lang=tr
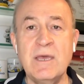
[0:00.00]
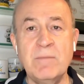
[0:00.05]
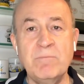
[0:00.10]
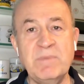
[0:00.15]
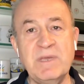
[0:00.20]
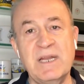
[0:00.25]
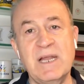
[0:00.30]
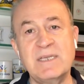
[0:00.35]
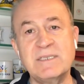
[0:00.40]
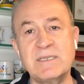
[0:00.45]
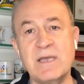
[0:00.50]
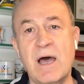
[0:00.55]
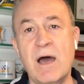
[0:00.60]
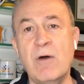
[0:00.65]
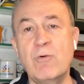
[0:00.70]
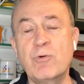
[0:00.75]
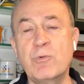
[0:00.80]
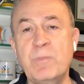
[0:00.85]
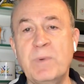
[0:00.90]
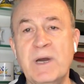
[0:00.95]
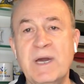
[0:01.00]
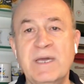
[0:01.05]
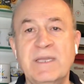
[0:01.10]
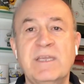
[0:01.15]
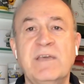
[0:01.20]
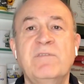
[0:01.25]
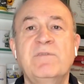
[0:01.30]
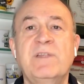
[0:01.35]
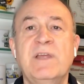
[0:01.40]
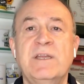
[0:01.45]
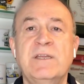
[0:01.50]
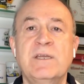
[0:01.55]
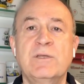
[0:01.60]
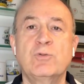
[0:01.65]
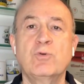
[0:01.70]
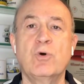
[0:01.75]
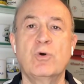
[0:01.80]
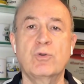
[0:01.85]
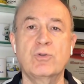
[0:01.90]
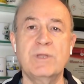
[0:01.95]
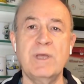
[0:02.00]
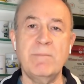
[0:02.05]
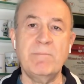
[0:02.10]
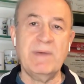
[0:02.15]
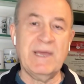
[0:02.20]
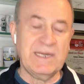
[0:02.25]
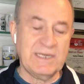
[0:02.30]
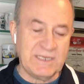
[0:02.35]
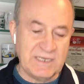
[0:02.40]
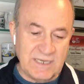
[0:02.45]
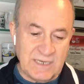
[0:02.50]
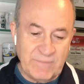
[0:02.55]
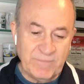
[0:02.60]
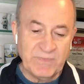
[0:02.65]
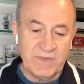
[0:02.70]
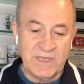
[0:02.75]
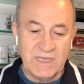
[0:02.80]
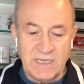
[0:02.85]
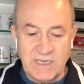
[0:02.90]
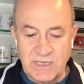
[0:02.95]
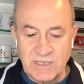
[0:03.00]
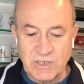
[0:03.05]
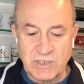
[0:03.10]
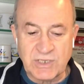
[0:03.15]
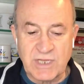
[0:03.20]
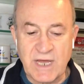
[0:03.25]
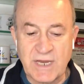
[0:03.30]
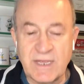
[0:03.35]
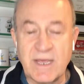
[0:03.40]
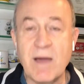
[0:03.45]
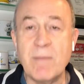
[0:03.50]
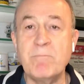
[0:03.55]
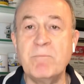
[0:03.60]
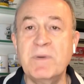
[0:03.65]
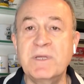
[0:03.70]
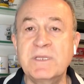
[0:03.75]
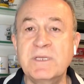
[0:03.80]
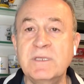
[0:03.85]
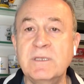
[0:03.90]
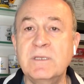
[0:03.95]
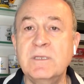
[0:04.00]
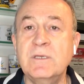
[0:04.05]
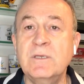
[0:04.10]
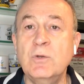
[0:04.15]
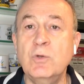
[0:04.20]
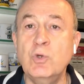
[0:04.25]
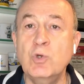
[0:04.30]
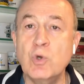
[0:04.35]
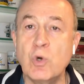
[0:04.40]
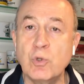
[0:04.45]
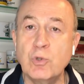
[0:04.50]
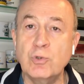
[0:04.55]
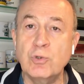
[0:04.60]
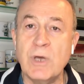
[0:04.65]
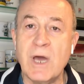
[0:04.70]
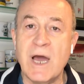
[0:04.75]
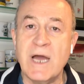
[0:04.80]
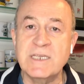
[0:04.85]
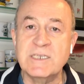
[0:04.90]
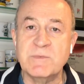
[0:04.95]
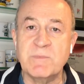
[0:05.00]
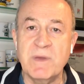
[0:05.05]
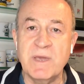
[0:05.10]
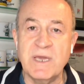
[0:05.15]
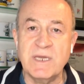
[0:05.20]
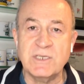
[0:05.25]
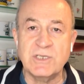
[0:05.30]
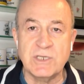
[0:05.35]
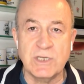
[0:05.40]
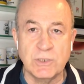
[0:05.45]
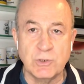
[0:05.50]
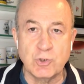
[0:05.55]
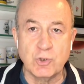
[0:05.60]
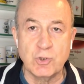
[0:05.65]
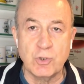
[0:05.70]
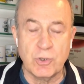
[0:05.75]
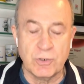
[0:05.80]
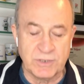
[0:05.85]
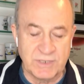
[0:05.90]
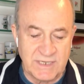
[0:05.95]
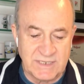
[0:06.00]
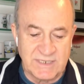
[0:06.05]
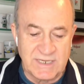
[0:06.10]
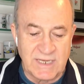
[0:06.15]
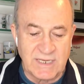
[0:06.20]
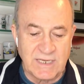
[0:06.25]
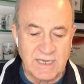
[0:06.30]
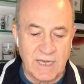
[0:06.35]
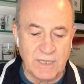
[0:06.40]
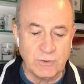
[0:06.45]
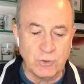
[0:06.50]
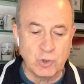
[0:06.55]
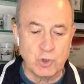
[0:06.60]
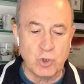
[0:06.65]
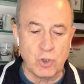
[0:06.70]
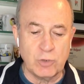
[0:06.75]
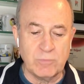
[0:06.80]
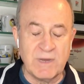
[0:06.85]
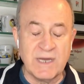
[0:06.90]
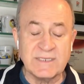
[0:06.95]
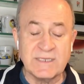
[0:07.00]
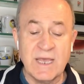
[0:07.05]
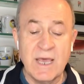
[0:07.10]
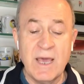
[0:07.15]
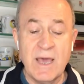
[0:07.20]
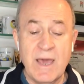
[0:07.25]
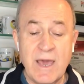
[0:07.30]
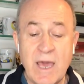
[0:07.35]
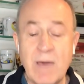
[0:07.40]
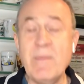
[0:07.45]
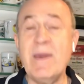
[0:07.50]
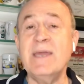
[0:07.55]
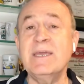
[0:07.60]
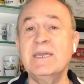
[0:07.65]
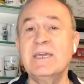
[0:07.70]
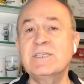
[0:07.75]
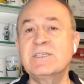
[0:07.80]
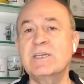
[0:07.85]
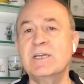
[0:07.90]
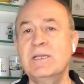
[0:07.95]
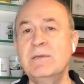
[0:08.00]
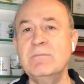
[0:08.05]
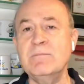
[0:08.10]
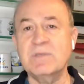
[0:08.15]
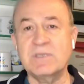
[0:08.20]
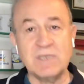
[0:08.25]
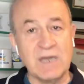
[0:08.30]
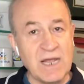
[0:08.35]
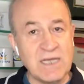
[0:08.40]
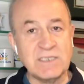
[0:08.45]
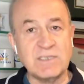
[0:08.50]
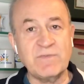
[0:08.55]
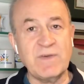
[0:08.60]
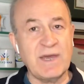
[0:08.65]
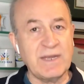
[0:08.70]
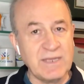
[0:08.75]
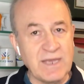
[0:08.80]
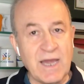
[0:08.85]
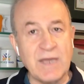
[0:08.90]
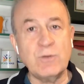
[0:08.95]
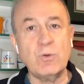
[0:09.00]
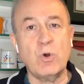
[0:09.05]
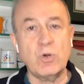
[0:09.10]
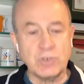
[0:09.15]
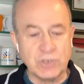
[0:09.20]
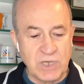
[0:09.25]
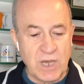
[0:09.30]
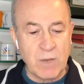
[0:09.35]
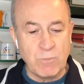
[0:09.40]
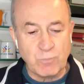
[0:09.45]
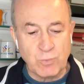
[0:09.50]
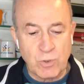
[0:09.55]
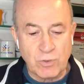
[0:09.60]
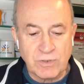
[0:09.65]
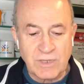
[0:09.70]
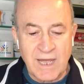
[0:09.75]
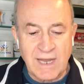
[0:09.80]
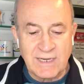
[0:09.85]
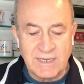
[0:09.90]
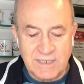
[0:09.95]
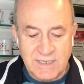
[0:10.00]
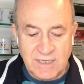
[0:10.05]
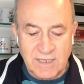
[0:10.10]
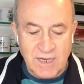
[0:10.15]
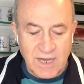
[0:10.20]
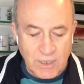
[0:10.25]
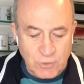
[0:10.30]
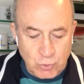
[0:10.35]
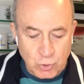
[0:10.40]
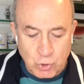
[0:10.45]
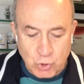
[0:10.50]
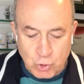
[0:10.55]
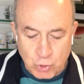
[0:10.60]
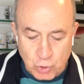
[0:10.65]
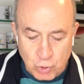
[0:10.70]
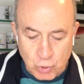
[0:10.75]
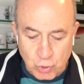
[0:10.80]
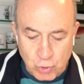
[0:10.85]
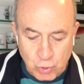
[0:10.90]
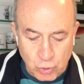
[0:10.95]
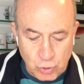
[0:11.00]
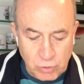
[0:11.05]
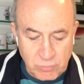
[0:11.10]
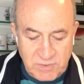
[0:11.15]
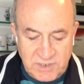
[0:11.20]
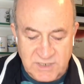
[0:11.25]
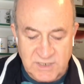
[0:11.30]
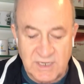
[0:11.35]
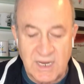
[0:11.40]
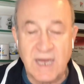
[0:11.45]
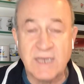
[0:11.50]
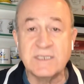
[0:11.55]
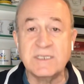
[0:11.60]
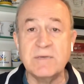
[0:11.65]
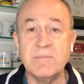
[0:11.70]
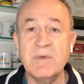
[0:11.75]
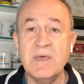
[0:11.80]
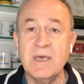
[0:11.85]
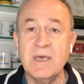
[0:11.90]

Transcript: Biraz Avrupa hedeflerine doğru da belki iyi işler yapmanın yolunu açmaya çalışıyor desek yanlış olmaz. Hemen geçelim transfer yani o Şampiyonlar Ligi kadrosunun kurulması lazım.